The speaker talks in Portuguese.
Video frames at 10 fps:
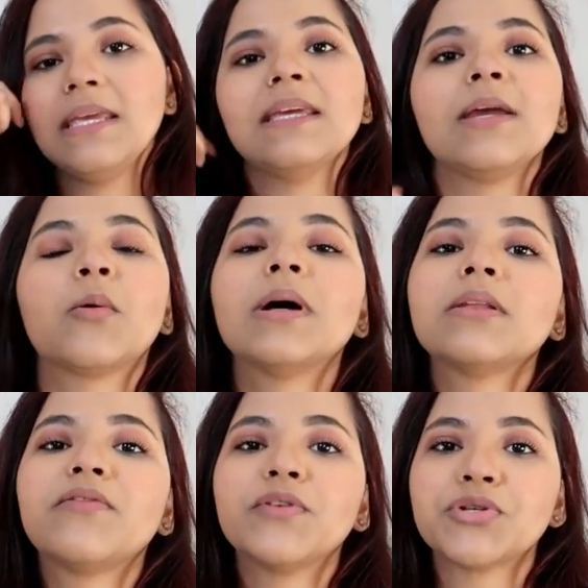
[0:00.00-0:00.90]
E aí,
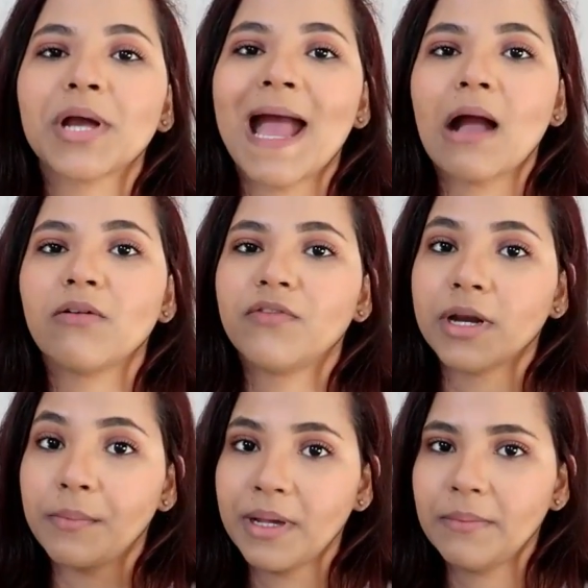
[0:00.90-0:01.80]
quando eu fui jogar água
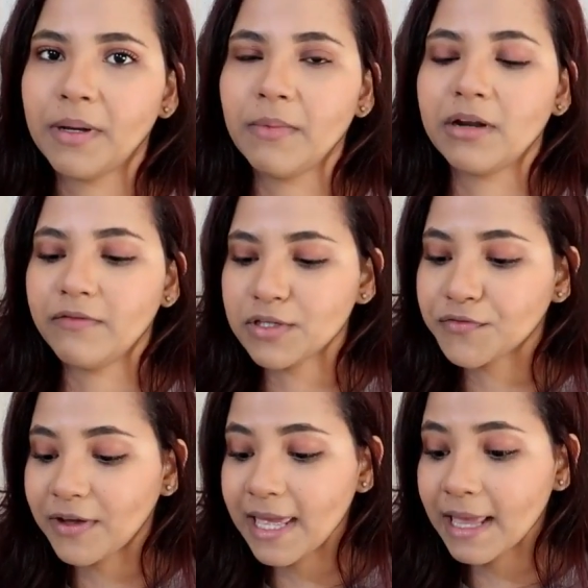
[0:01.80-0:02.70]
fora pela primeira
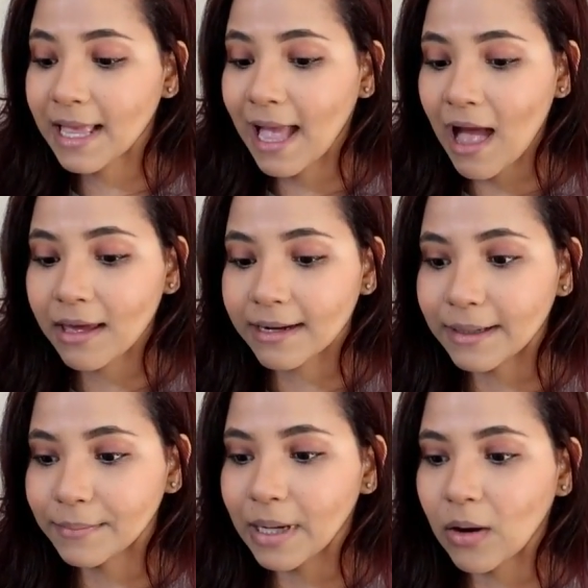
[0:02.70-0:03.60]
vez, eu falei,
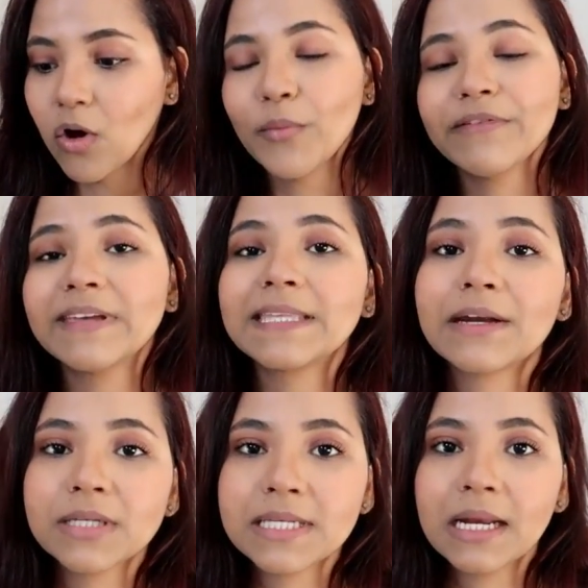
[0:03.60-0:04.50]
caramba, como
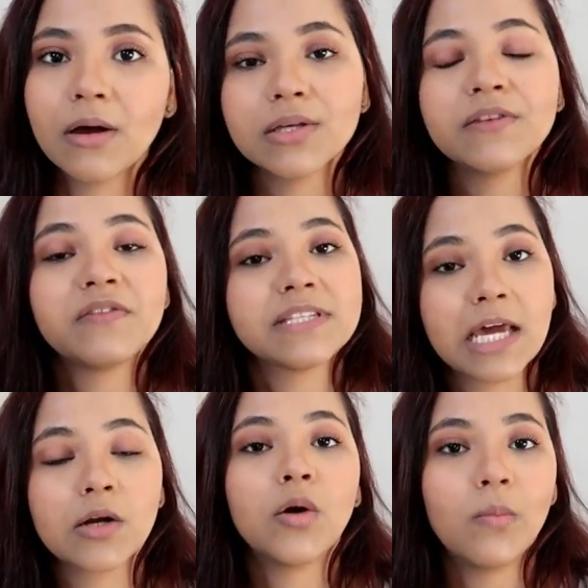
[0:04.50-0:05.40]
inventaram esse negócio e
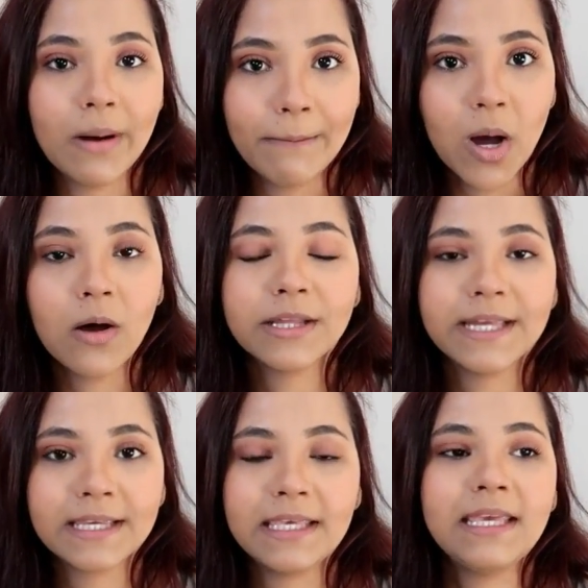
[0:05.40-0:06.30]
fizeram uma
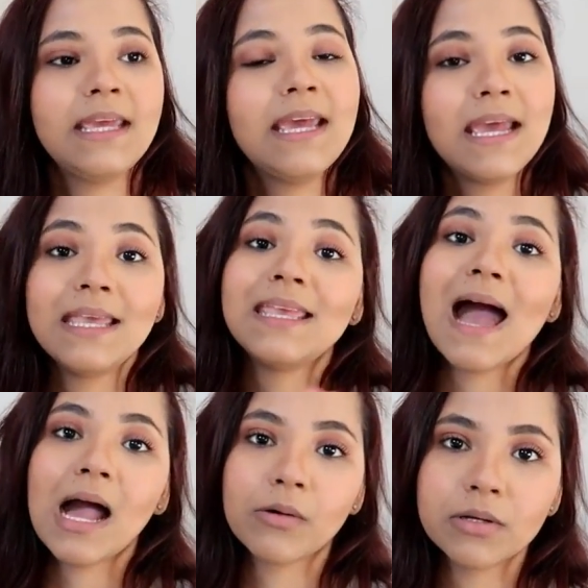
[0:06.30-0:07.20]
borda aqui e
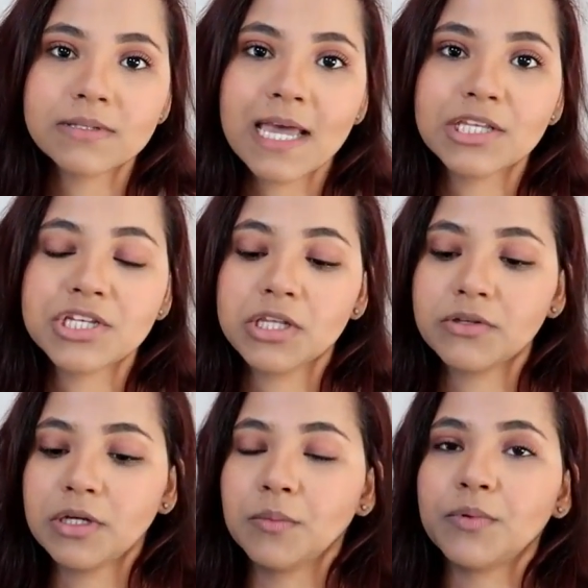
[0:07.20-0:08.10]
a água não sai de
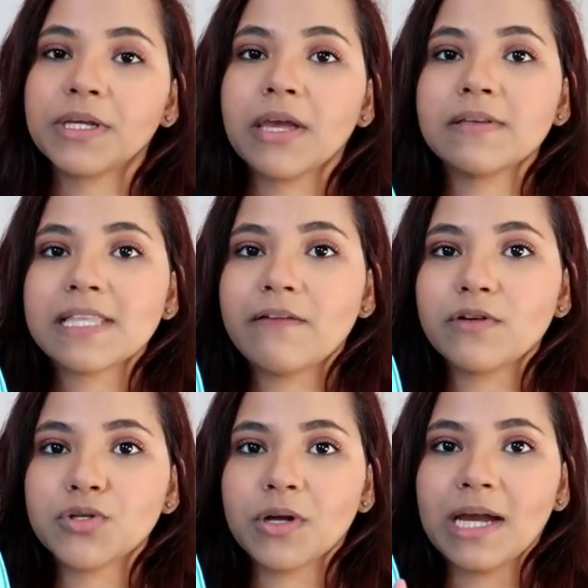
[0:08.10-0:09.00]
jeito nenhum, porque eu
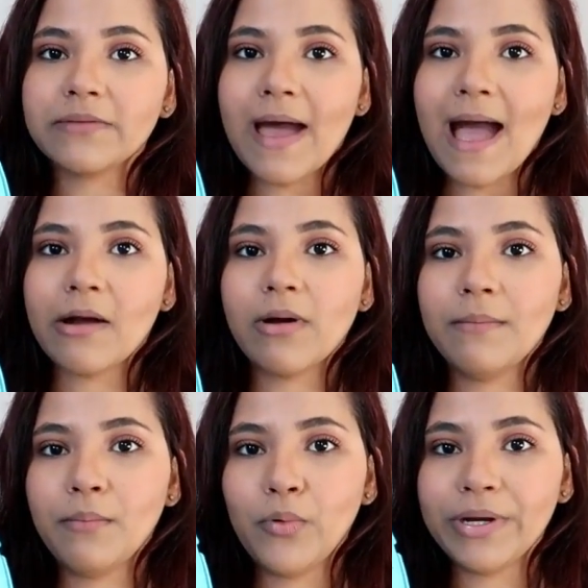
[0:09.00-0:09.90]
estava jogando a
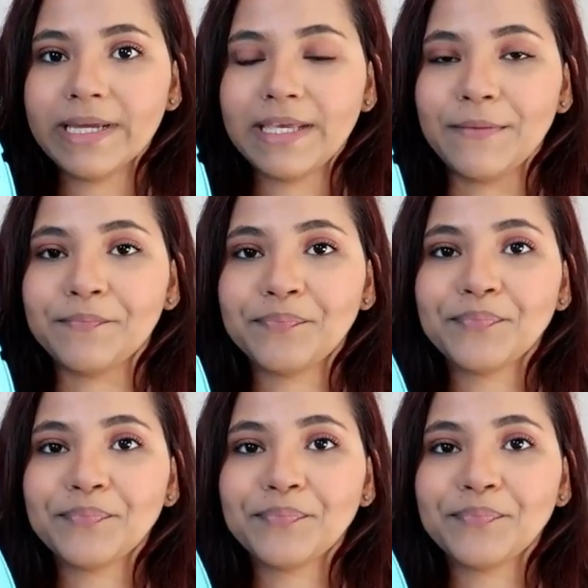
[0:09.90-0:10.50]
água por aqui.